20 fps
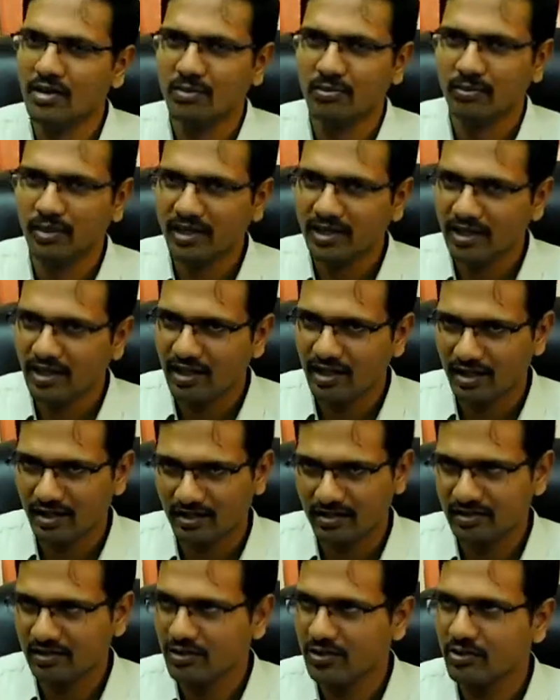பட்
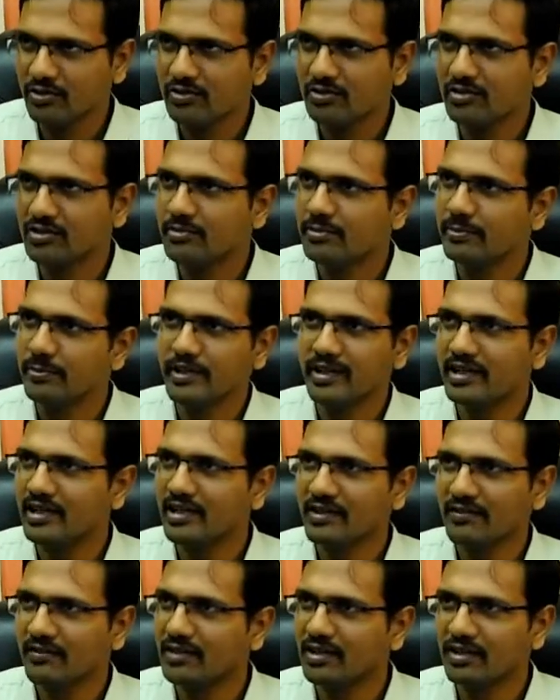அதுலேயும் வந்து பெரிய
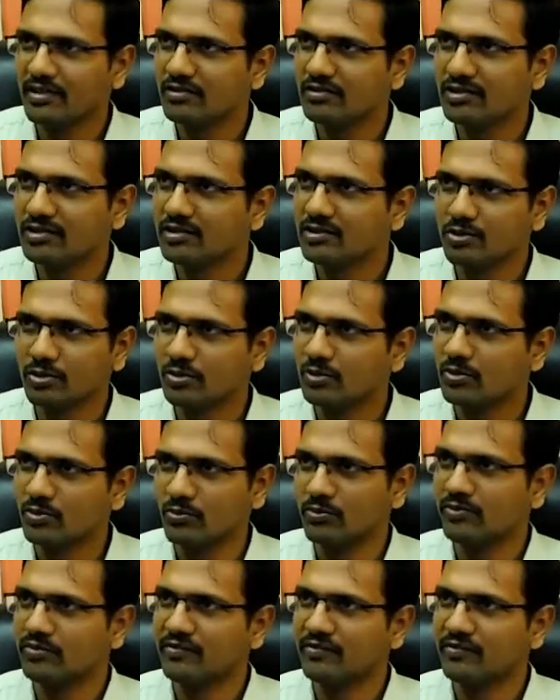லெவலில் வந்து ஒன்றும்